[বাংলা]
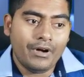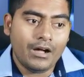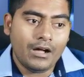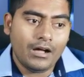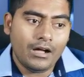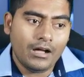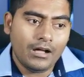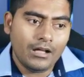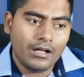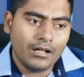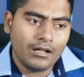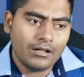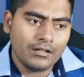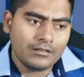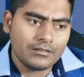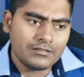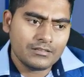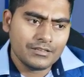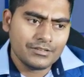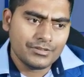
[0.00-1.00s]
মা
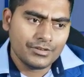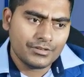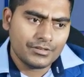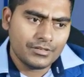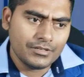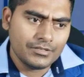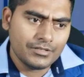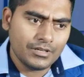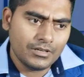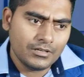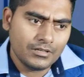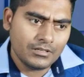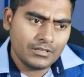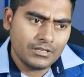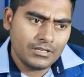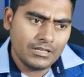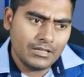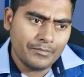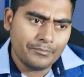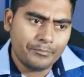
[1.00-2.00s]
ছিষট্টি জন
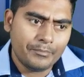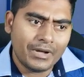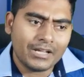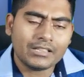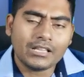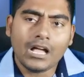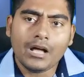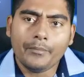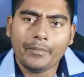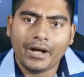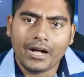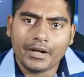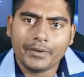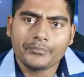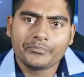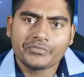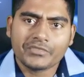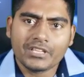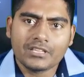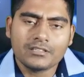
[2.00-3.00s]
কি মাদাবা
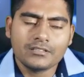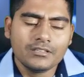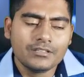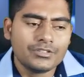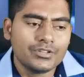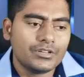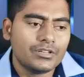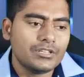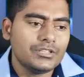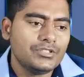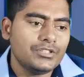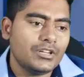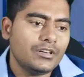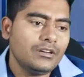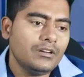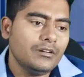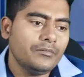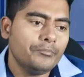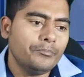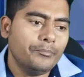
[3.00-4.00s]
ছিষট্টি
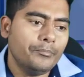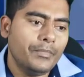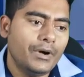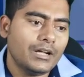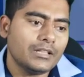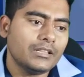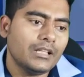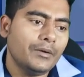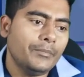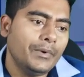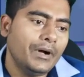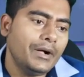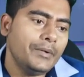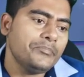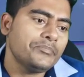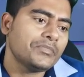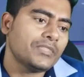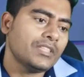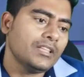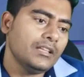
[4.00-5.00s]
জন মাদাবা
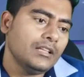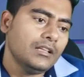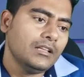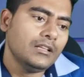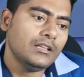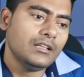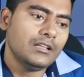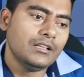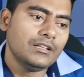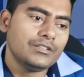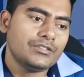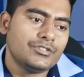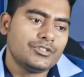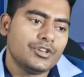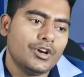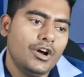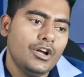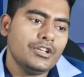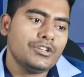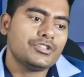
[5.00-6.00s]

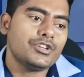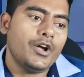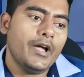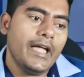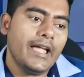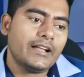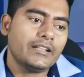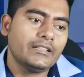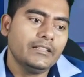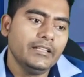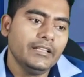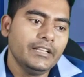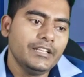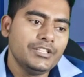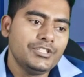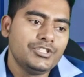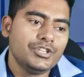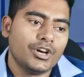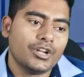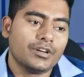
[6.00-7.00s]
ছয়শো
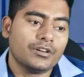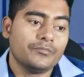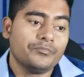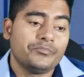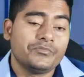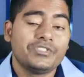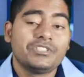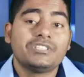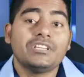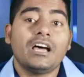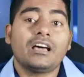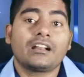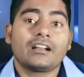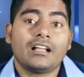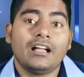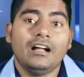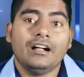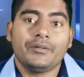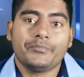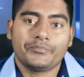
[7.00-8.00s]
একত্রিশ জন
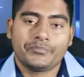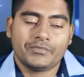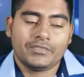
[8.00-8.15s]
জারকা